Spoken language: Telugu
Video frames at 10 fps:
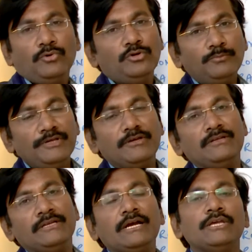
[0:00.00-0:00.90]

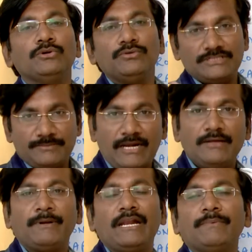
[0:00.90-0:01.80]
కుటుంబీకులను ఇంకా ఎక్కువ ఇష్ట ప్రాణ
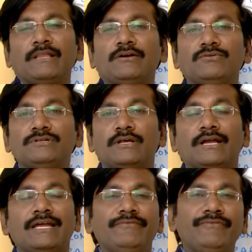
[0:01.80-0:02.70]
ప్రాణప్రదంగా ఉంటారు
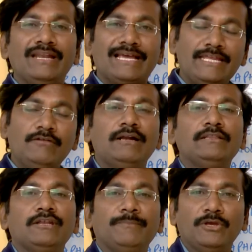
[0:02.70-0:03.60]
కానీ వీళ్ళకి అయిన
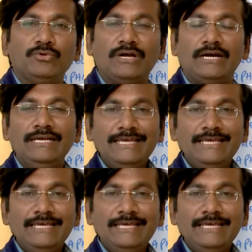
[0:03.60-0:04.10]
వాళ్ళతో ఎక్కువగా